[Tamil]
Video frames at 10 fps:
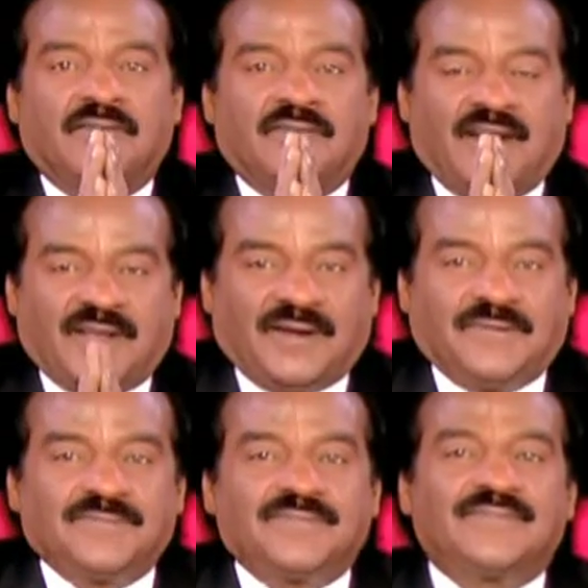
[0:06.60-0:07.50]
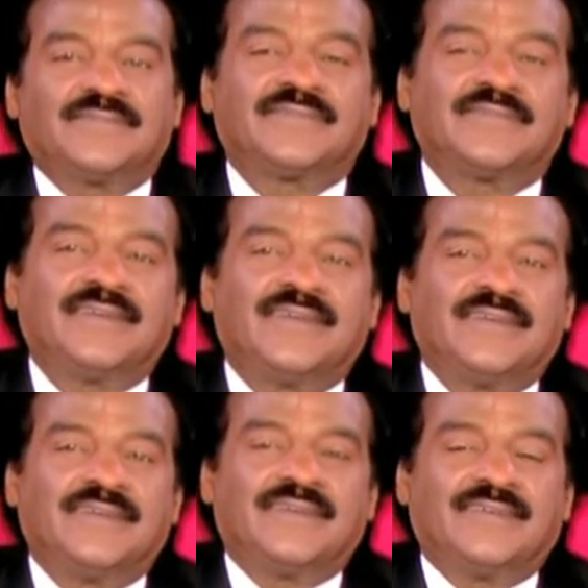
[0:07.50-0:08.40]
வணக்கம்
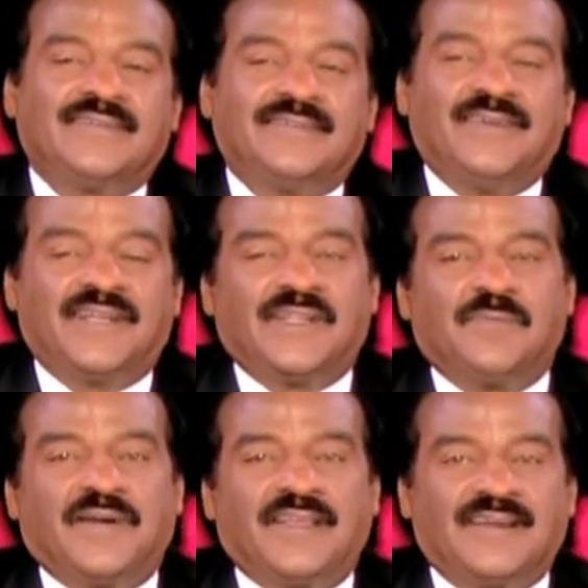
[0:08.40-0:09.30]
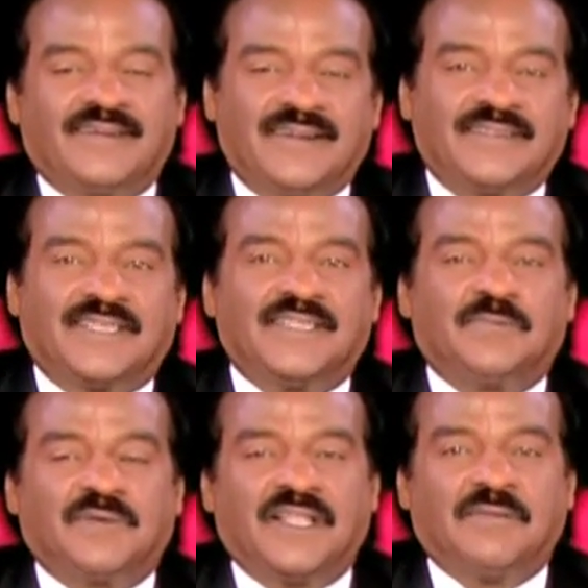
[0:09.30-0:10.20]
வெற்றி படிக்கட்டில்
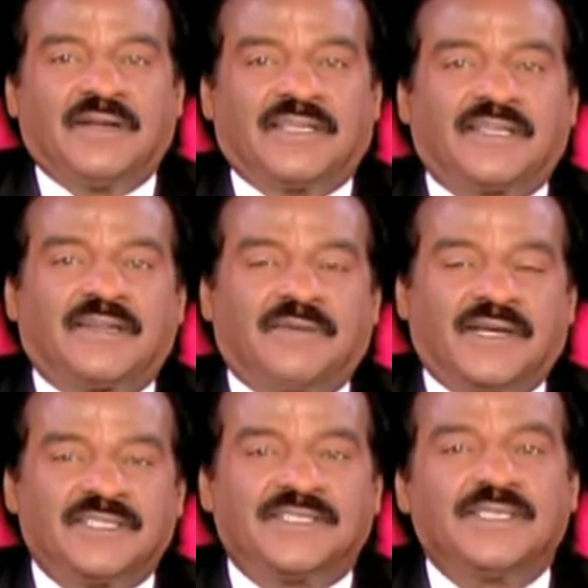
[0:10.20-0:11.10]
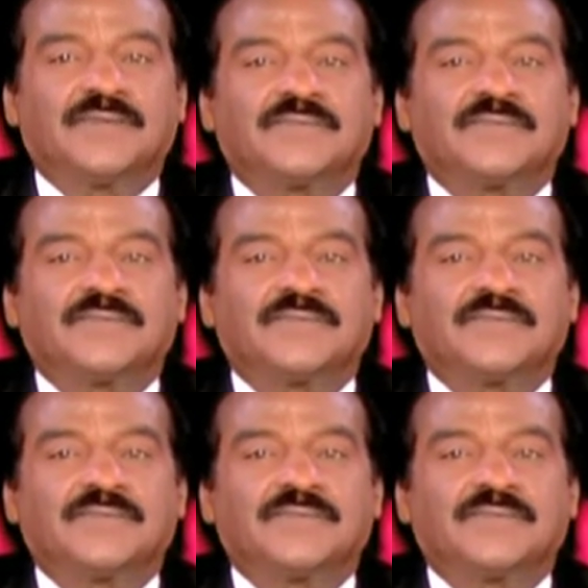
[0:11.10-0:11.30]
சந்திப்பதில் மற்றற்ற மகிழ்ச்சி